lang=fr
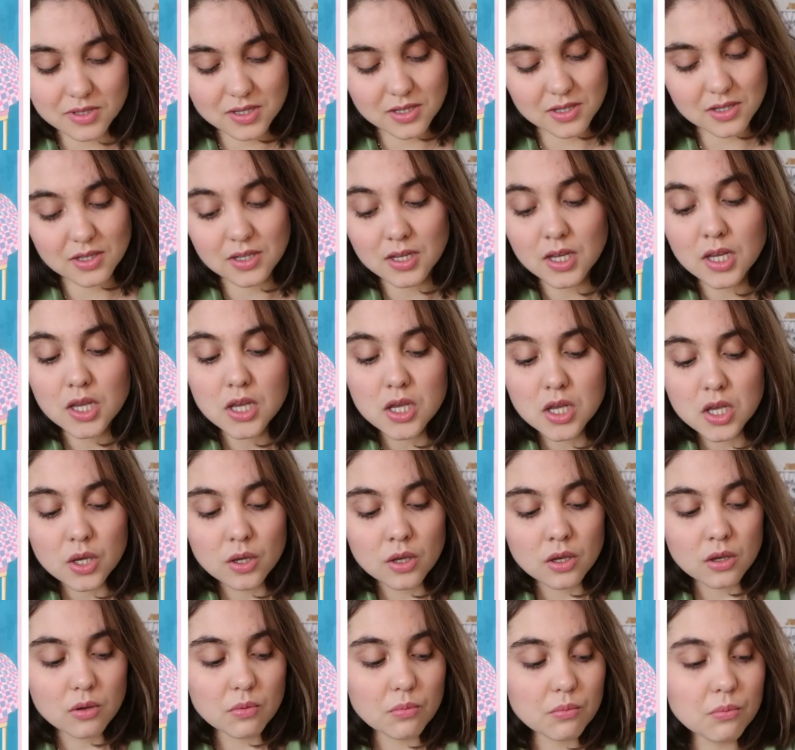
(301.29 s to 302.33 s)
c'est
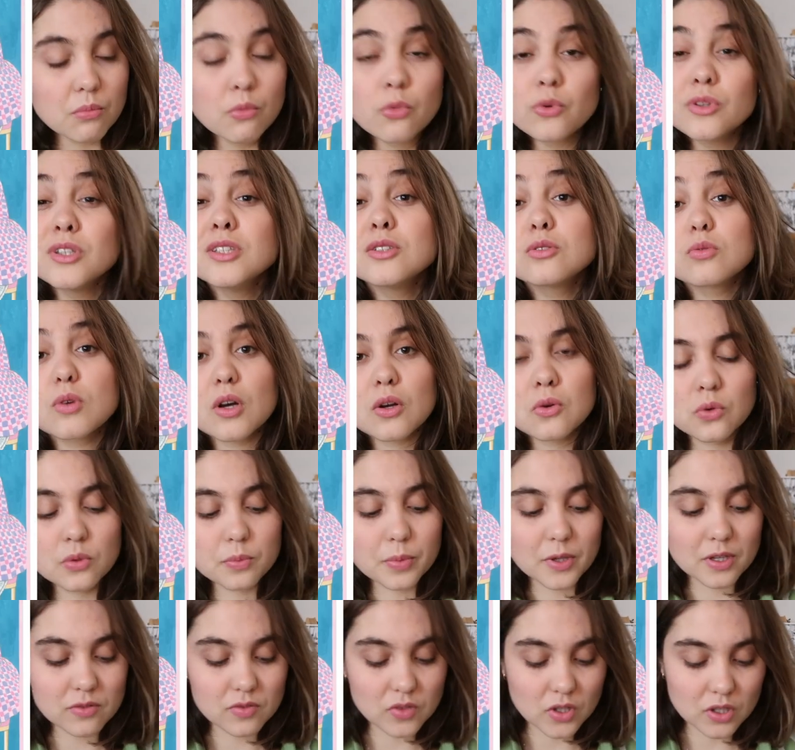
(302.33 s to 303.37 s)
mon histoire
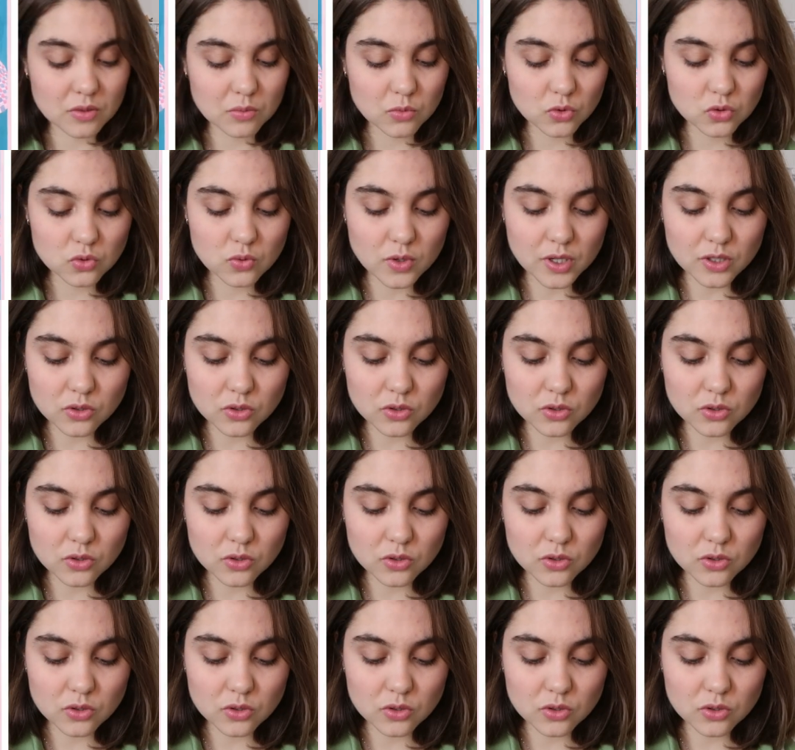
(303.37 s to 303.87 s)
courte préférée de Moto